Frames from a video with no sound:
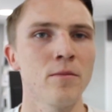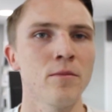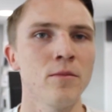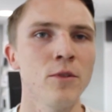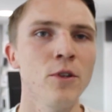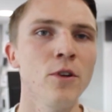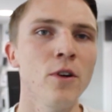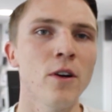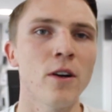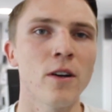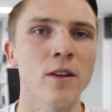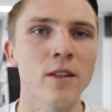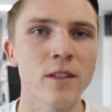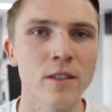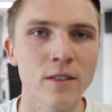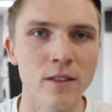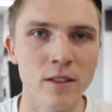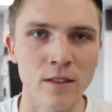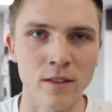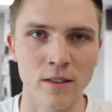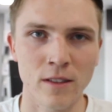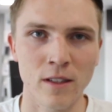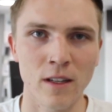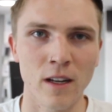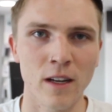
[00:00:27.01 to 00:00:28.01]
Ja,
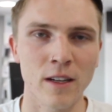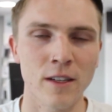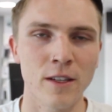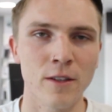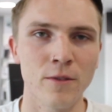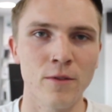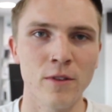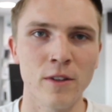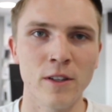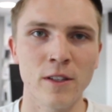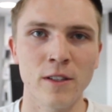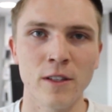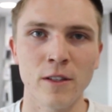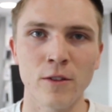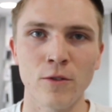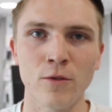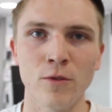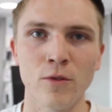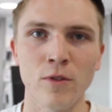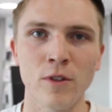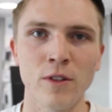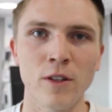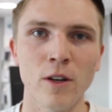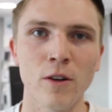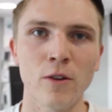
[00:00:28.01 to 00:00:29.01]
das gleiche will ich
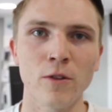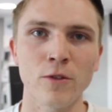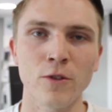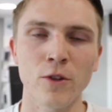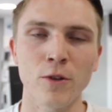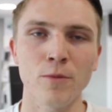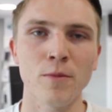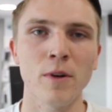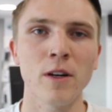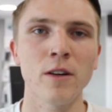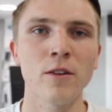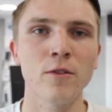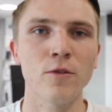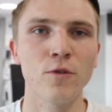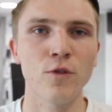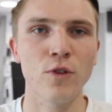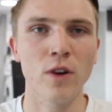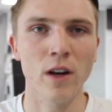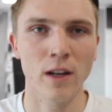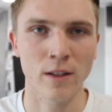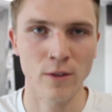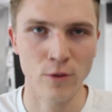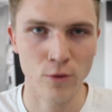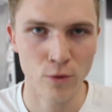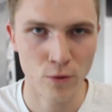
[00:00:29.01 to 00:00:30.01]
natürlich auch nochmal für
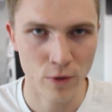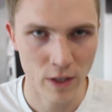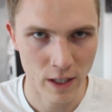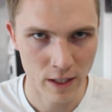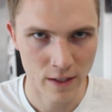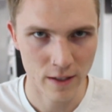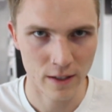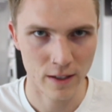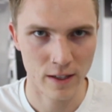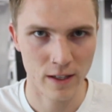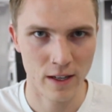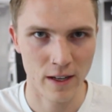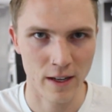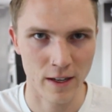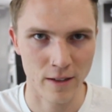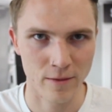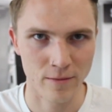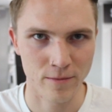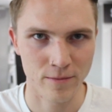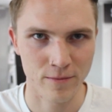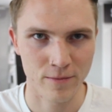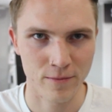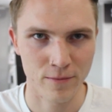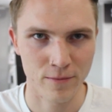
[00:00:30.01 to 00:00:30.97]
Android erklären.